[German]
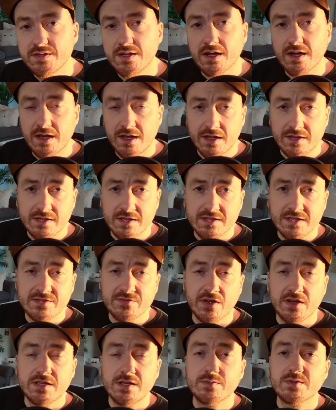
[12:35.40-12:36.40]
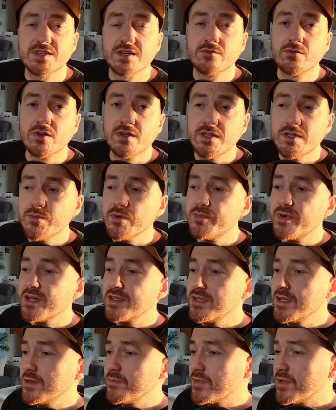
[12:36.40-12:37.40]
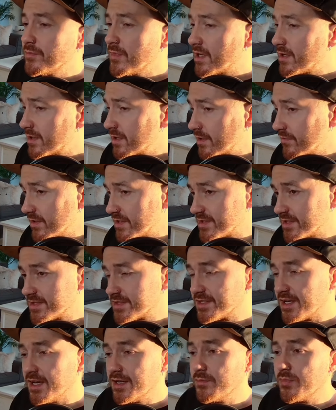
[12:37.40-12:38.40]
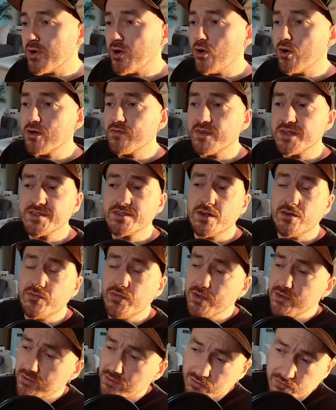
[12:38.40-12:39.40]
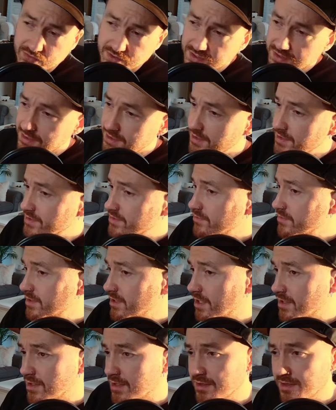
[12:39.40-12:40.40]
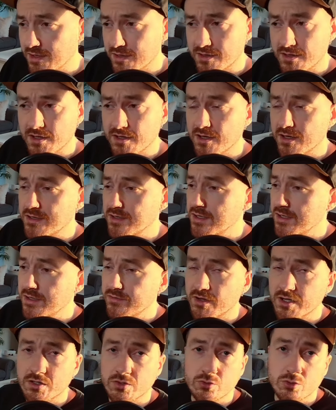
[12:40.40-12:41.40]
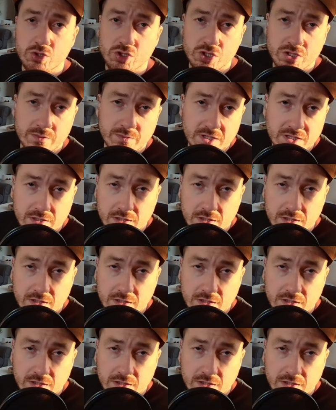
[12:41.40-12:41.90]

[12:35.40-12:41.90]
Sie erklärt dann, dass Verliebtsein und Liebe bei ihm immer eine gewisse Zeit brauchen, was ja auch vernünftig ist und ja ja da, da, ja da, irgendwann knutschen die